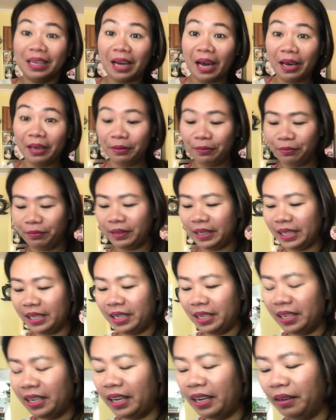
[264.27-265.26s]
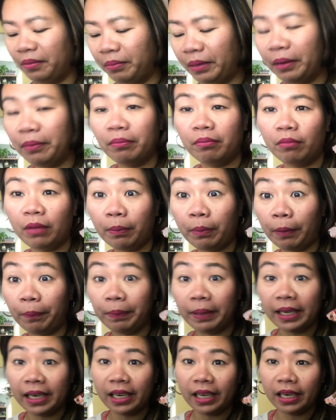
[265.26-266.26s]
kahit feeling lang Mag
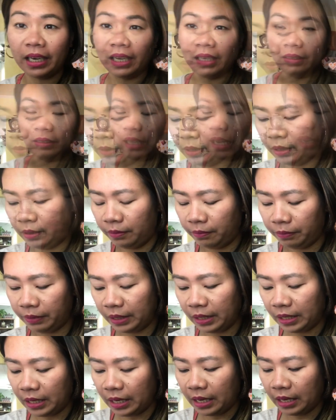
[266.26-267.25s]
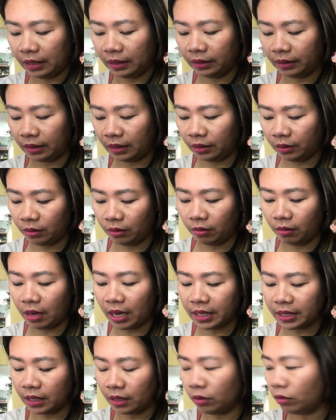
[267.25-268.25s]
magpa-feeling lang tayo yung feeling healthy
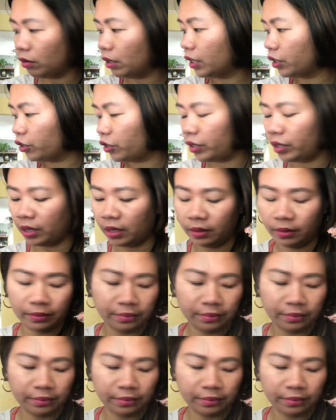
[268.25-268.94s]
hugasan ko lang siya